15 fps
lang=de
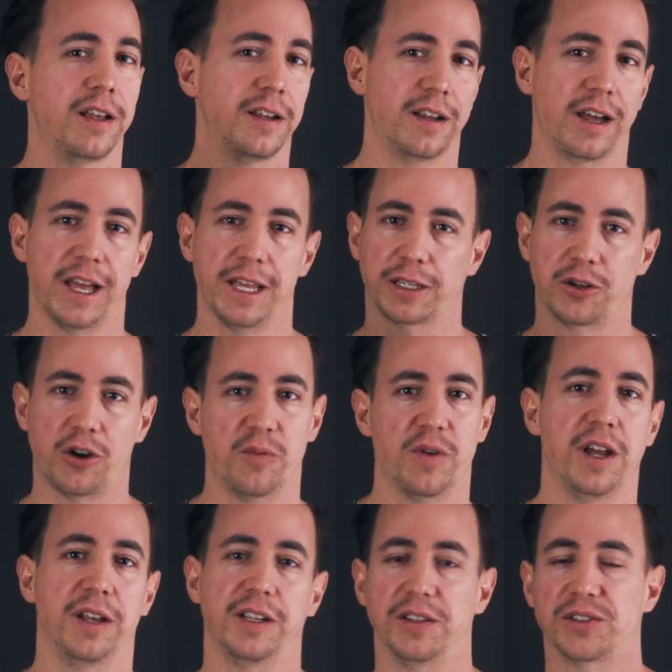Like,
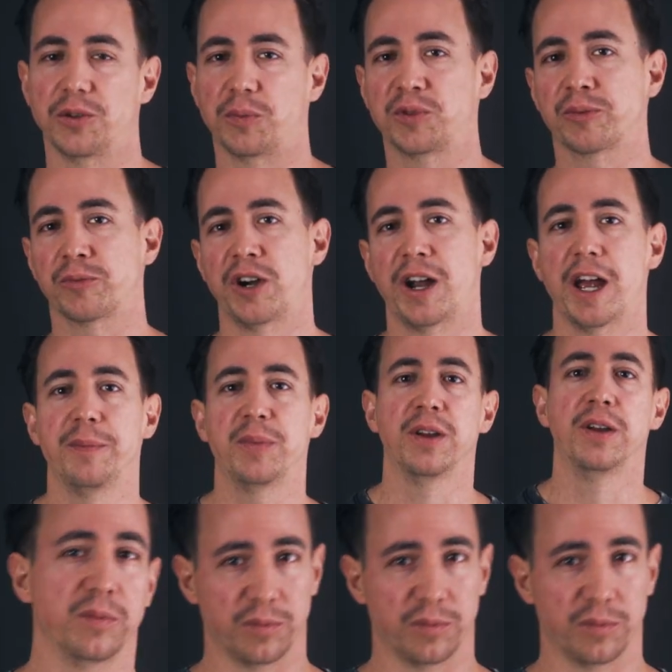Comment und Subscribe.